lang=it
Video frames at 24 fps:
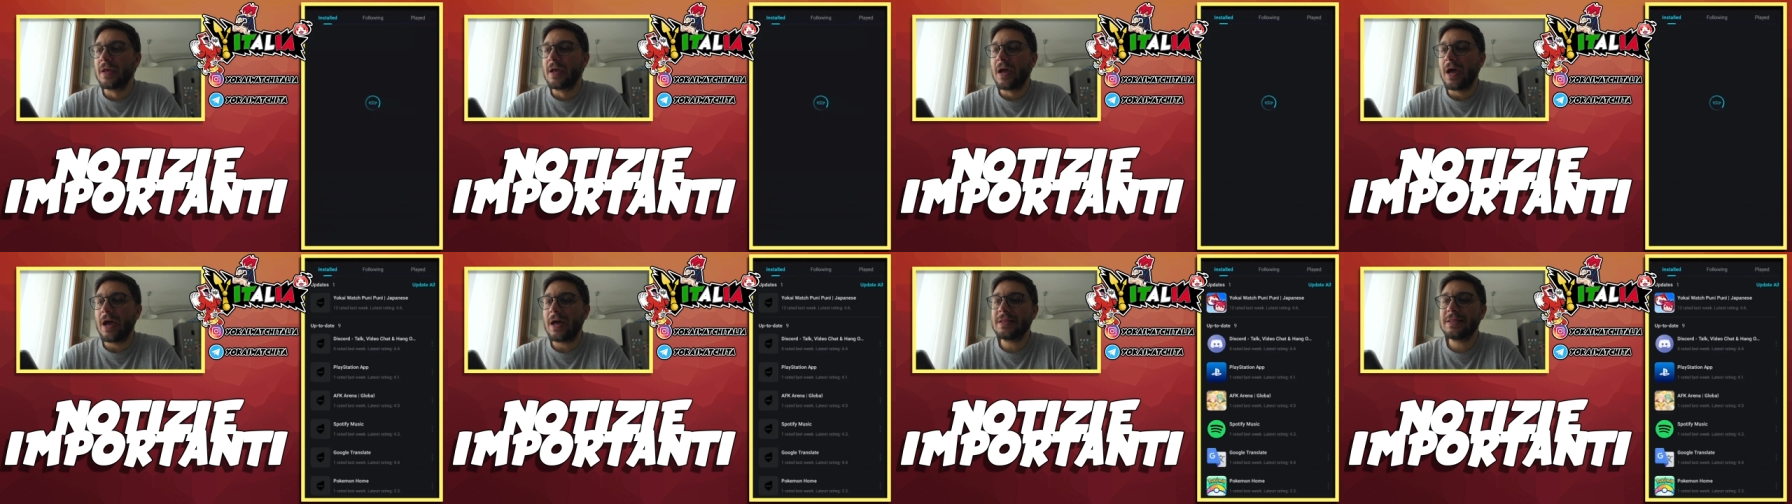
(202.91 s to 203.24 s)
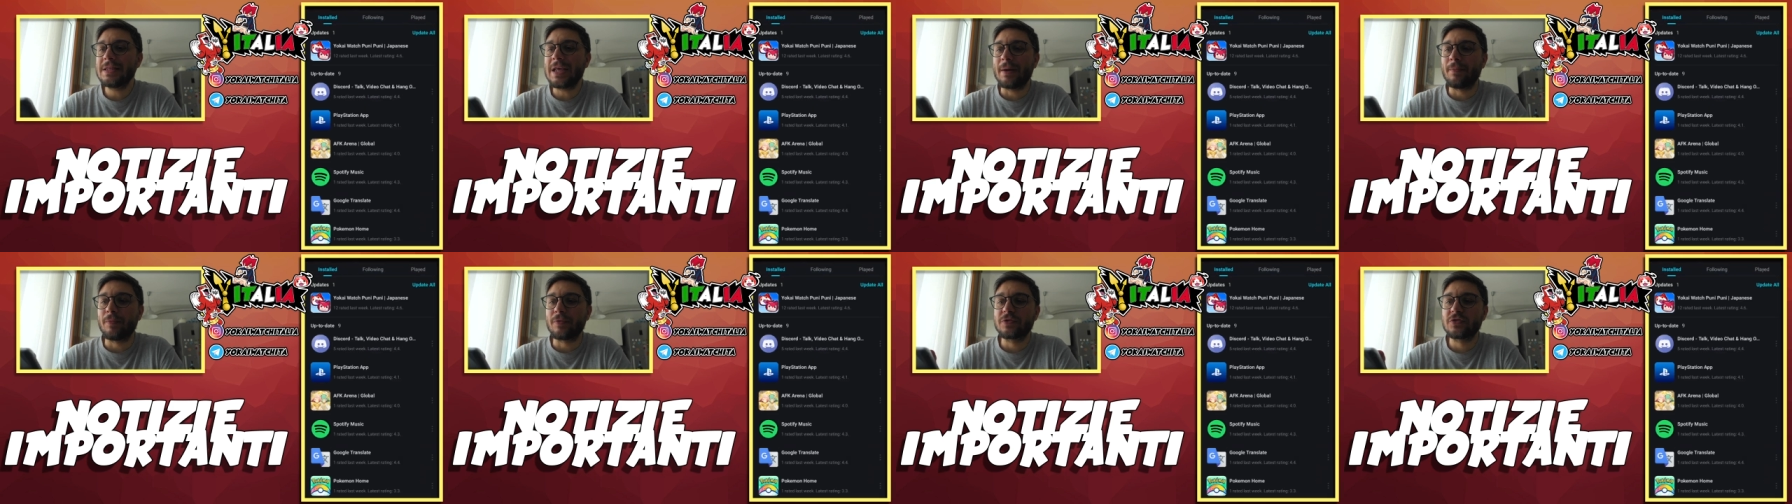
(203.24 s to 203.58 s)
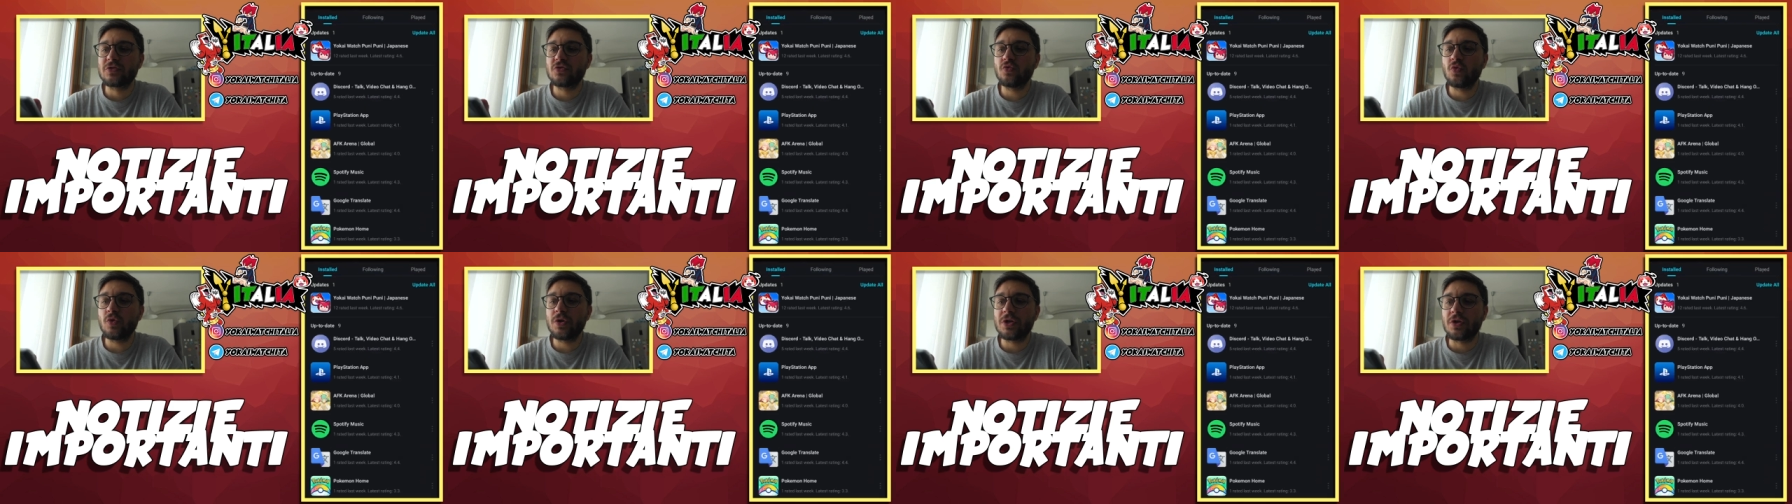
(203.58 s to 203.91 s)
Andiamo
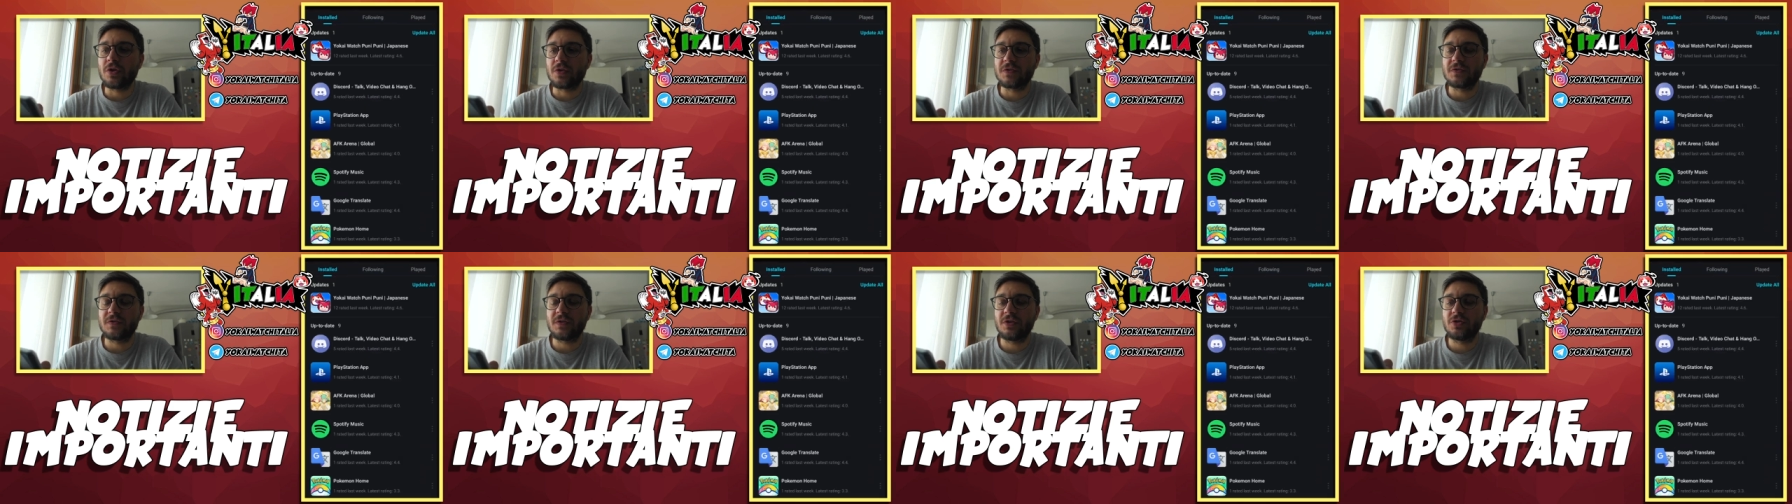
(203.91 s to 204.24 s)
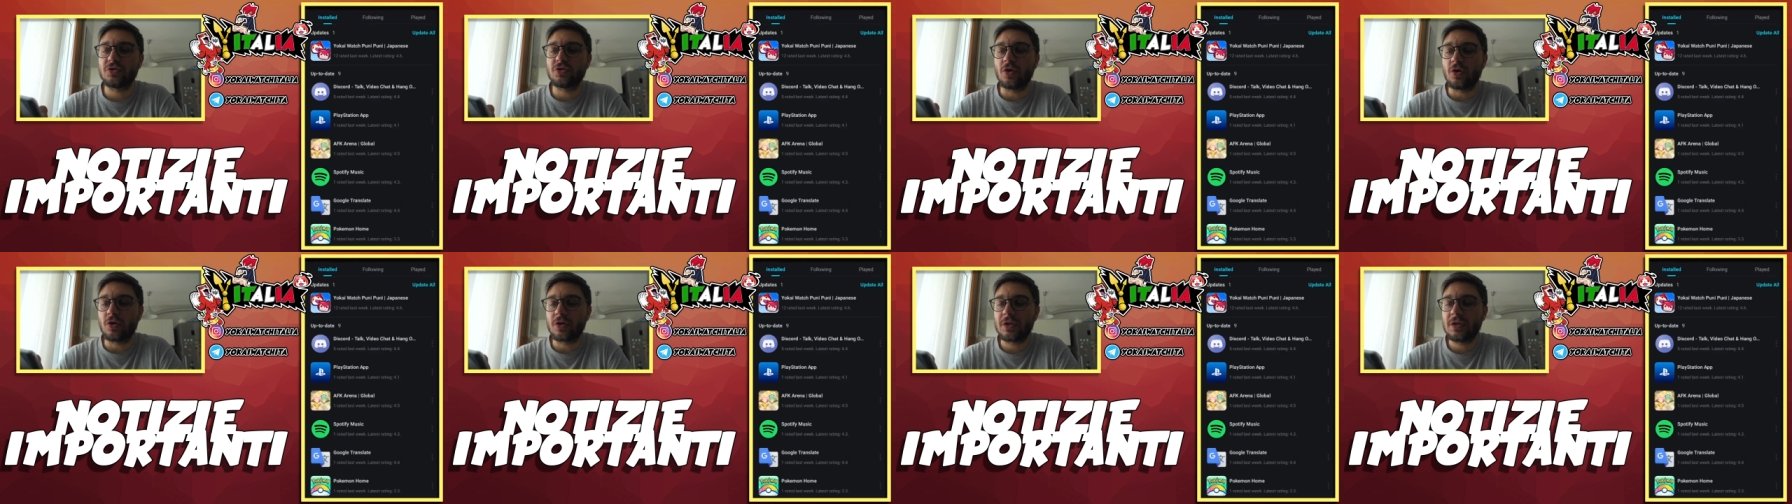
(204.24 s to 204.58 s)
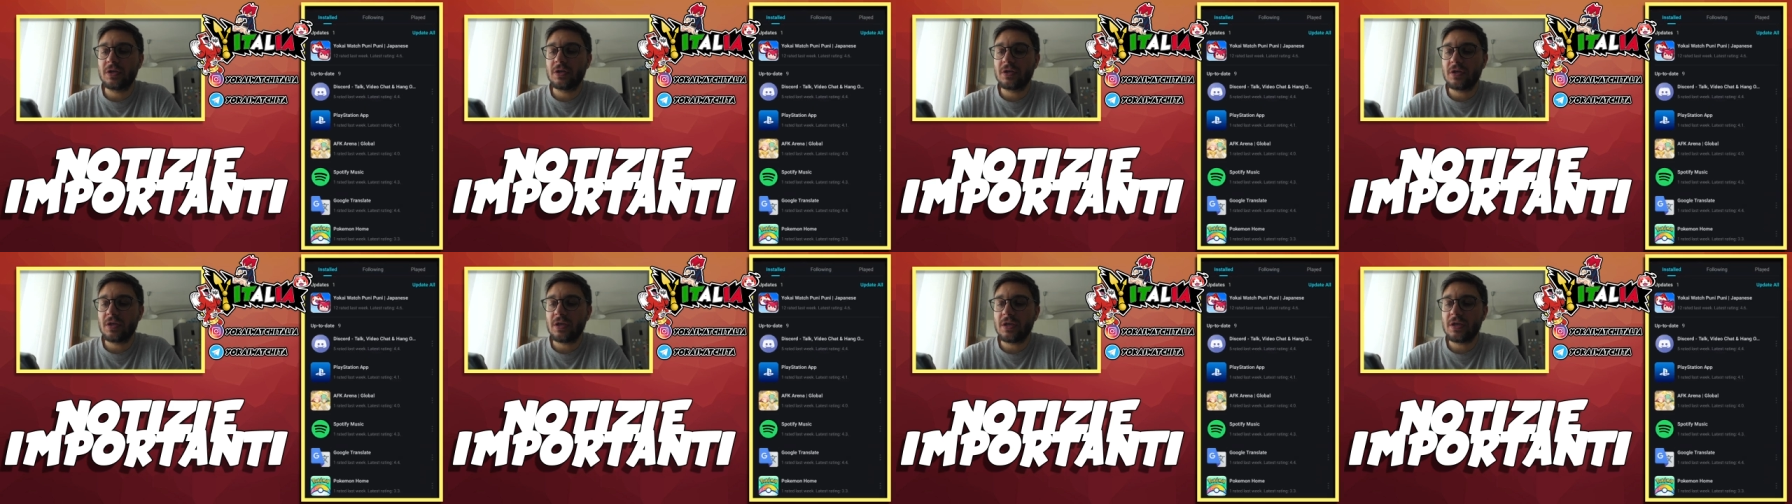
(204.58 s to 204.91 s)
sui nostri
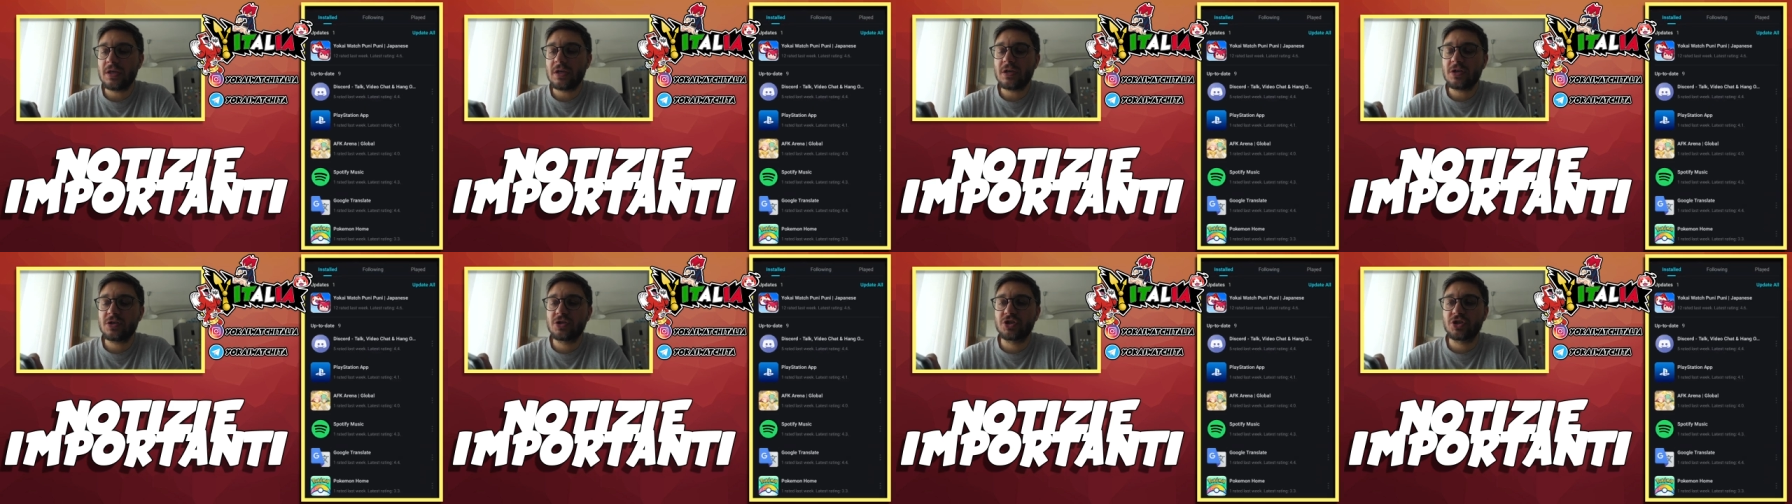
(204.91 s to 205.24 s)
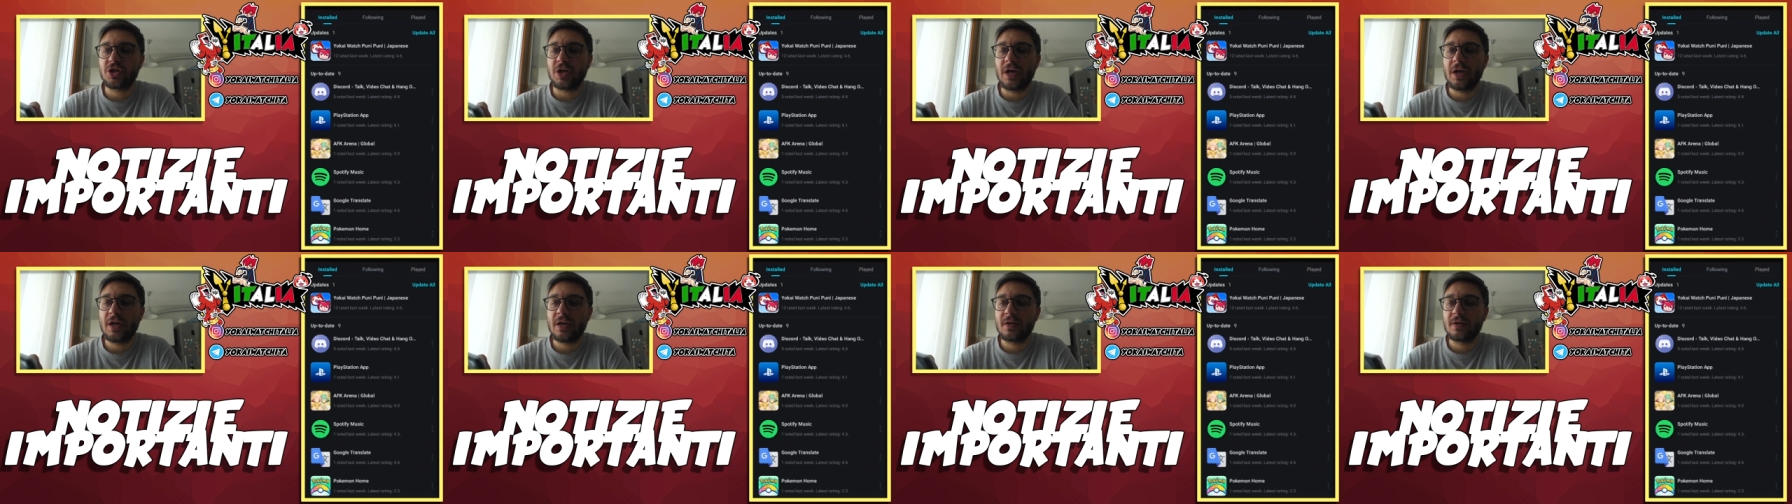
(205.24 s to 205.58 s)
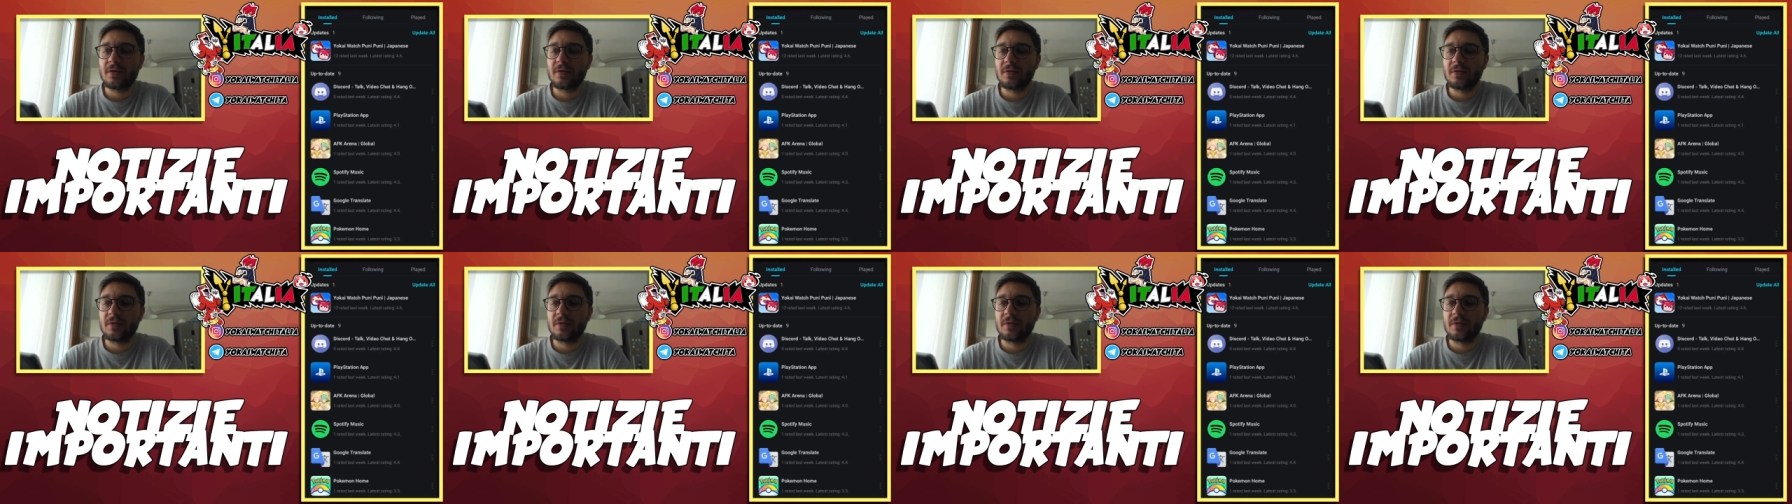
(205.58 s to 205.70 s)
giochi e c'è